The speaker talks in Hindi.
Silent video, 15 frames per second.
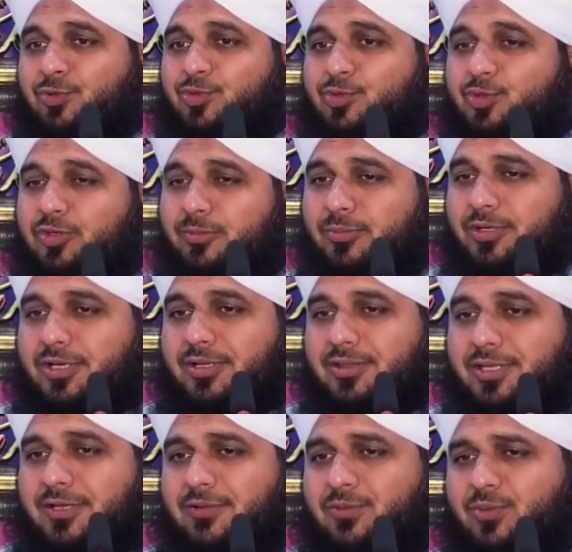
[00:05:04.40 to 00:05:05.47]
वो जुल्म
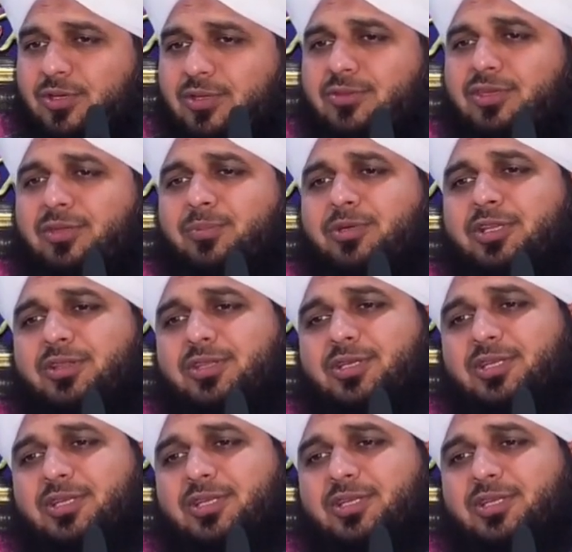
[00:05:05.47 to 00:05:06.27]
करता है तो कितनी बड़ी